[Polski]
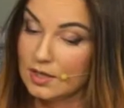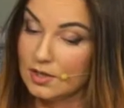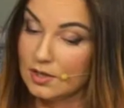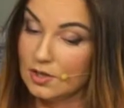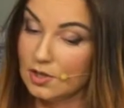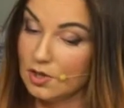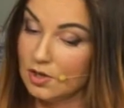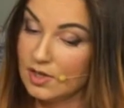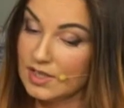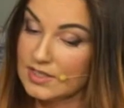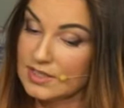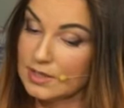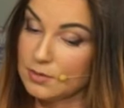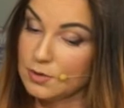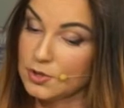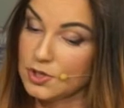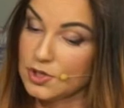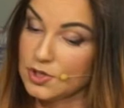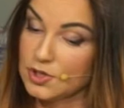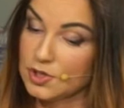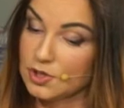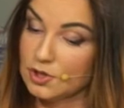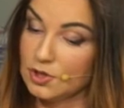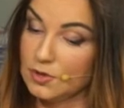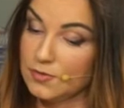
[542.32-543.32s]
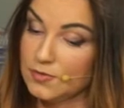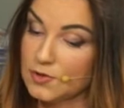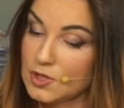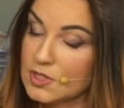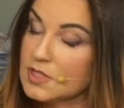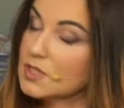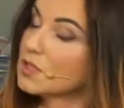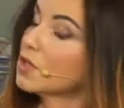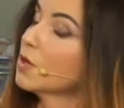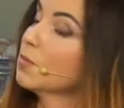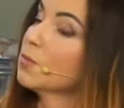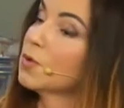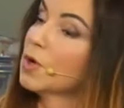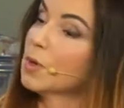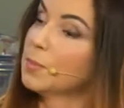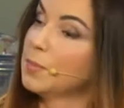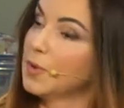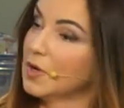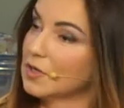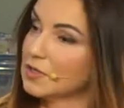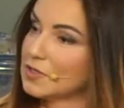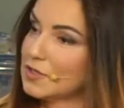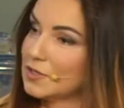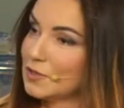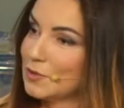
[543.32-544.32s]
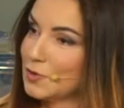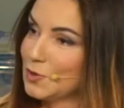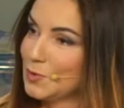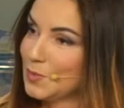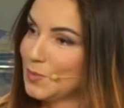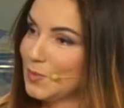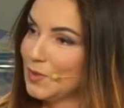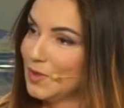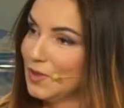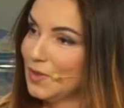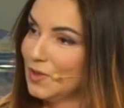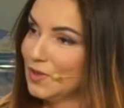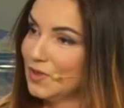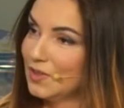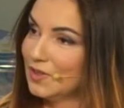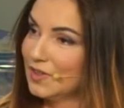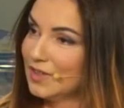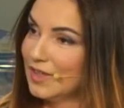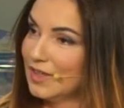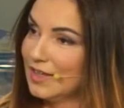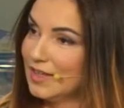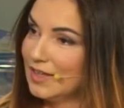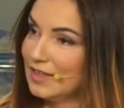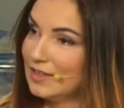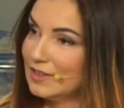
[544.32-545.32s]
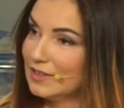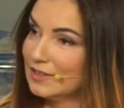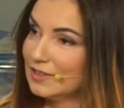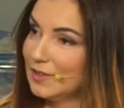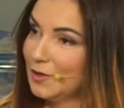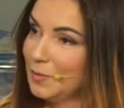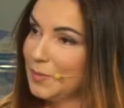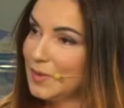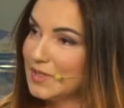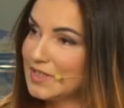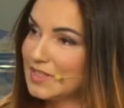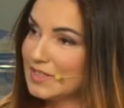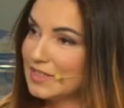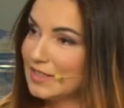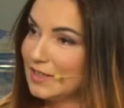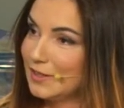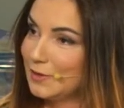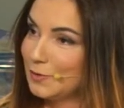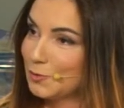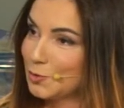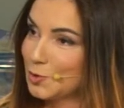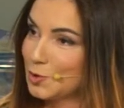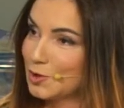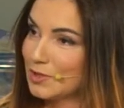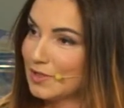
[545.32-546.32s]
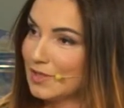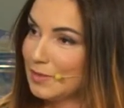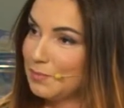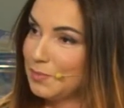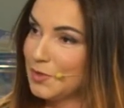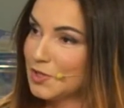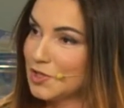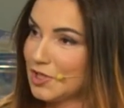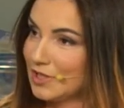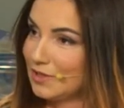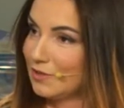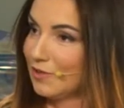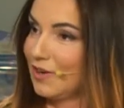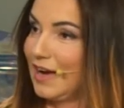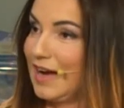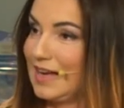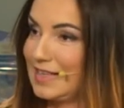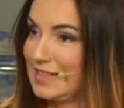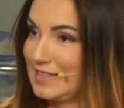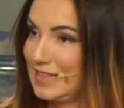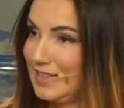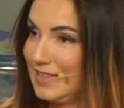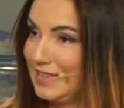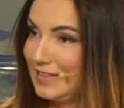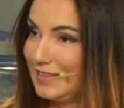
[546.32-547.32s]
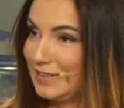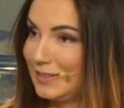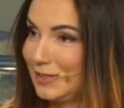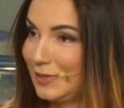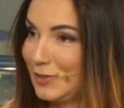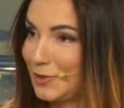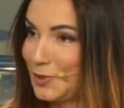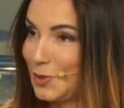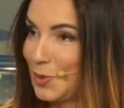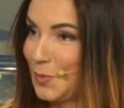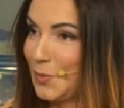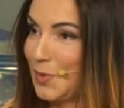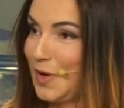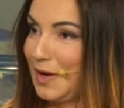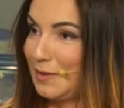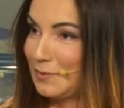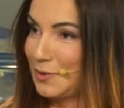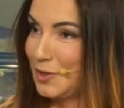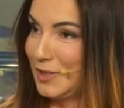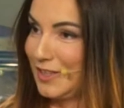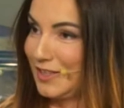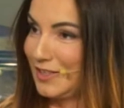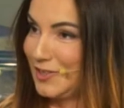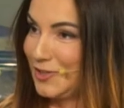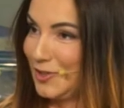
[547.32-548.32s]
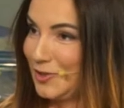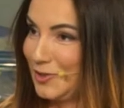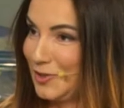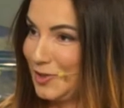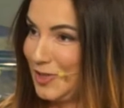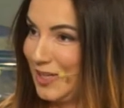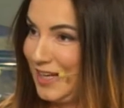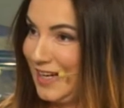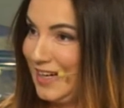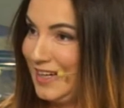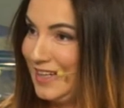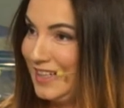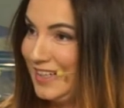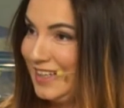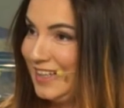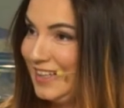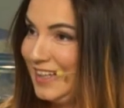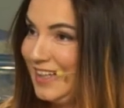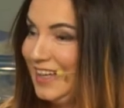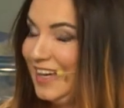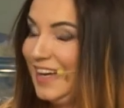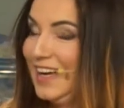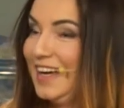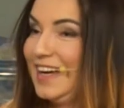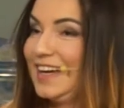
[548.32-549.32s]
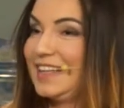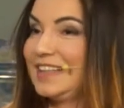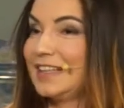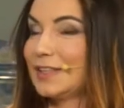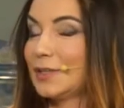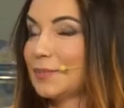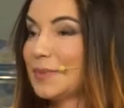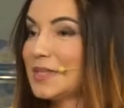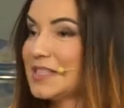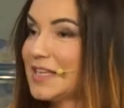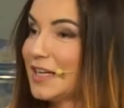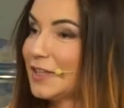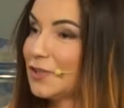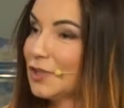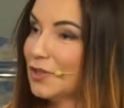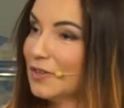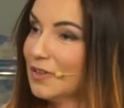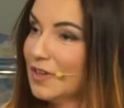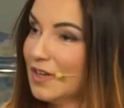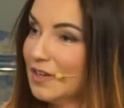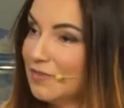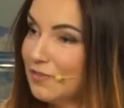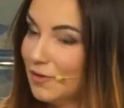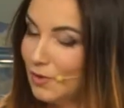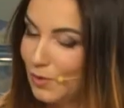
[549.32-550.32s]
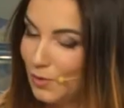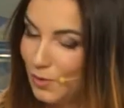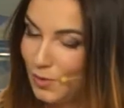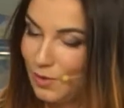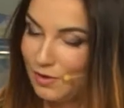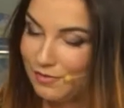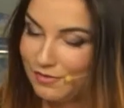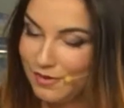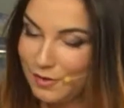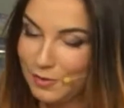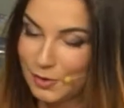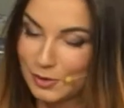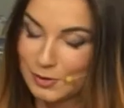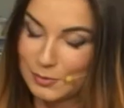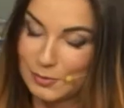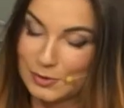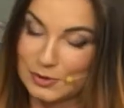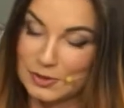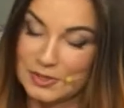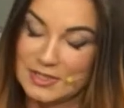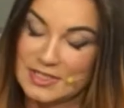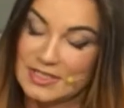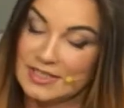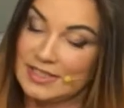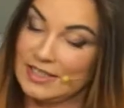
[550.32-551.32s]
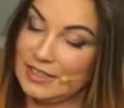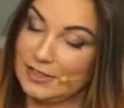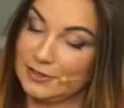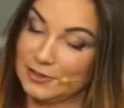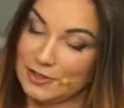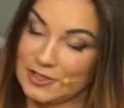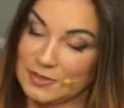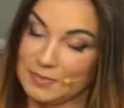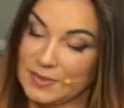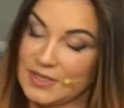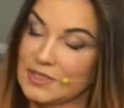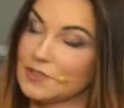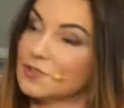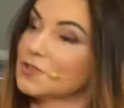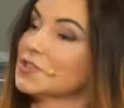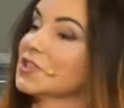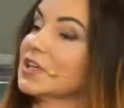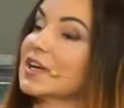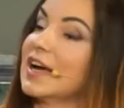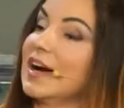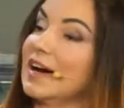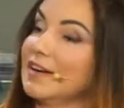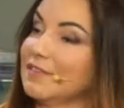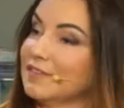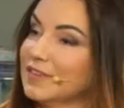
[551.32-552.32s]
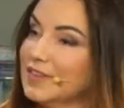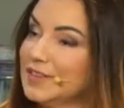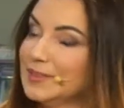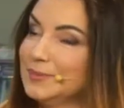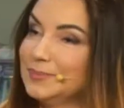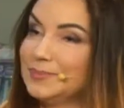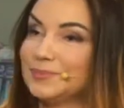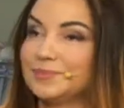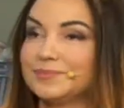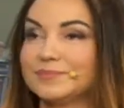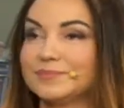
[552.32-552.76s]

i okazało się, że to wszystko było po coś, bo ja obecnie już nie piszę do gazet, tylko skupiłam się na książkach. Natomiast jak to ewoluowało od motocykli, to jest bardzo ciekawe,